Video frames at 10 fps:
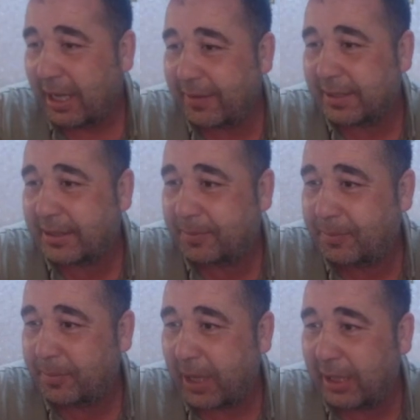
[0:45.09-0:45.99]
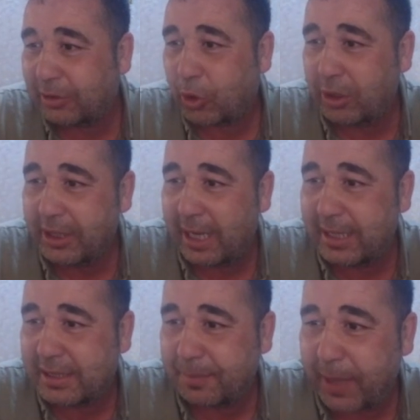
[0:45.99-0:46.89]
Evet altcoin
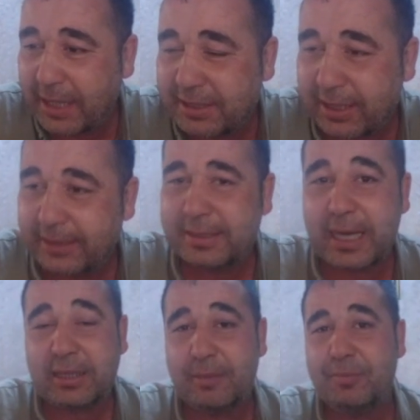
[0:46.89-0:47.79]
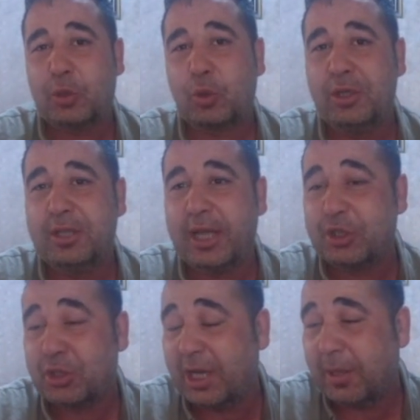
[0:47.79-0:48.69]
rallisi başladı derken Bitcoin'in
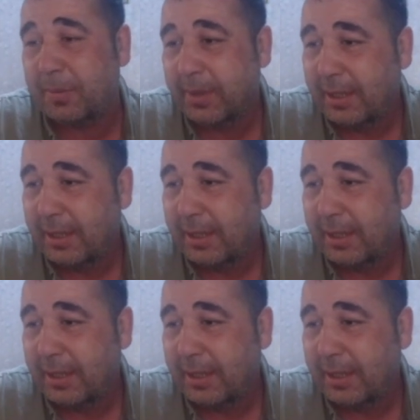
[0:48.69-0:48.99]
aşağı